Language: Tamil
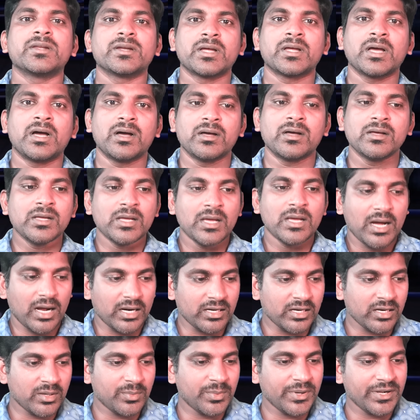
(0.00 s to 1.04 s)
இருக்கா
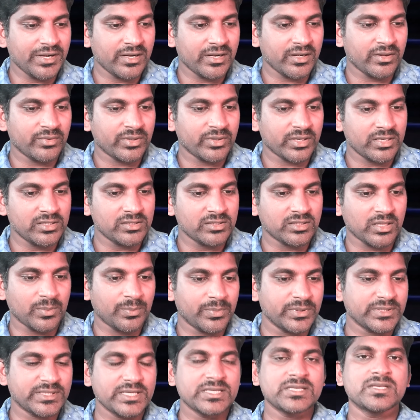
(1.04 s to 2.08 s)
ஹண்டர் பைடன் அவர்கள்
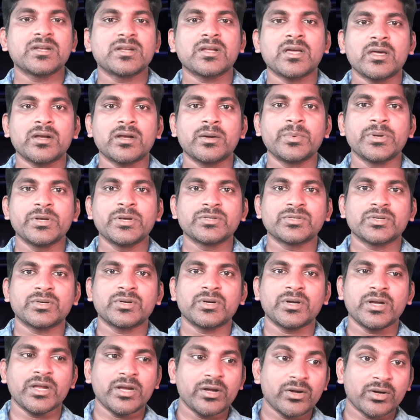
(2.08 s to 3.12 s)
தப்பு செஞ்சிருக்கார் அப்படின்னு
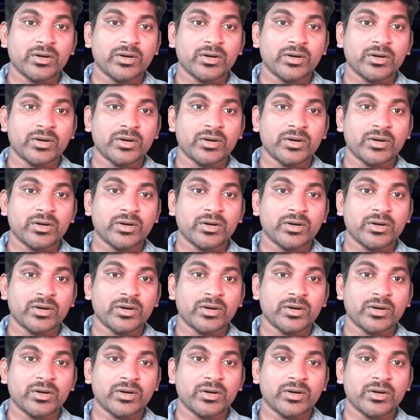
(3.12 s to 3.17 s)
சொன்னோன்னே